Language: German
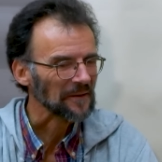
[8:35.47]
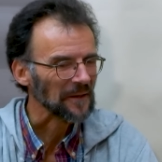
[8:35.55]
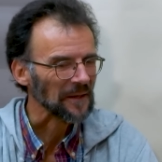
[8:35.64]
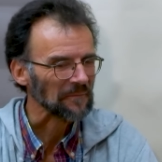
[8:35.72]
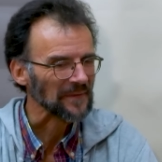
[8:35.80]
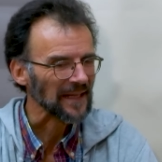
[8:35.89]

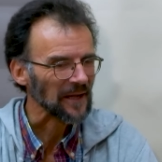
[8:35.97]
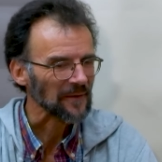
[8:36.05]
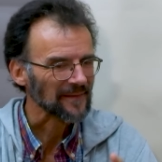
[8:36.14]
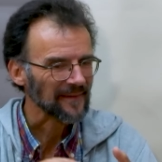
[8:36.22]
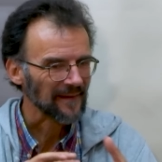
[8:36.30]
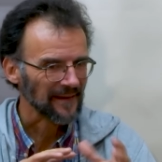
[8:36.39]
ähm, der
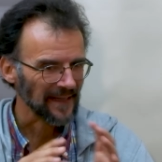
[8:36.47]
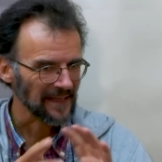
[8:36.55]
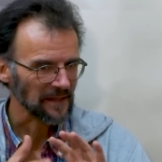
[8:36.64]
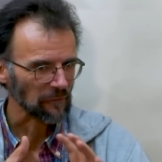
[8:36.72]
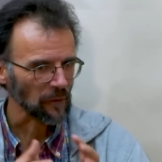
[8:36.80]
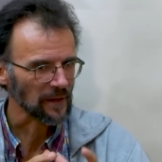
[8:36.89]
hat
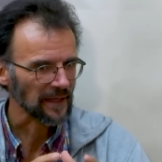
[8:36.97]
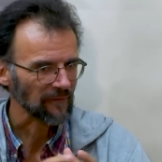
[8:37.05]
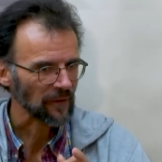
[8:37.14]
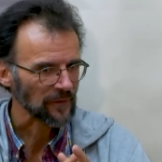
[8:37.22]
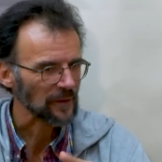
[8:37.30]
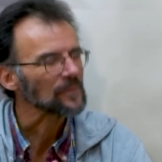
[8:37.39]
in der
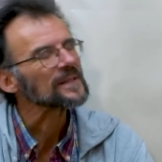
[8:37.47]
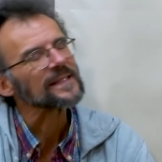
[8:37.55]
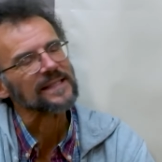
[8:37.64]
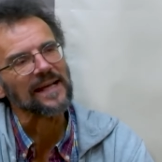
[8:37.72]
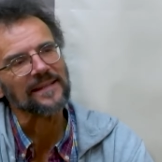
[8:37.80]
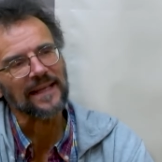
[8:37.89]

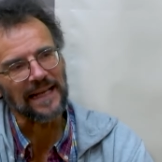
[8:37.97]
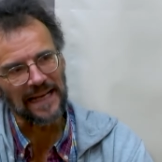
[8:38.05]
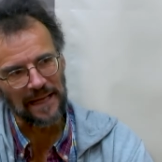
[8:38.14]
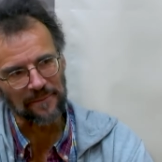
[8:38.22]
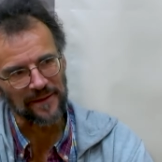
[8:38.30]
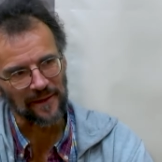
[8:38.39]
Völkerwanderungszeit
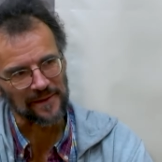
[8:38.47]
gelebt,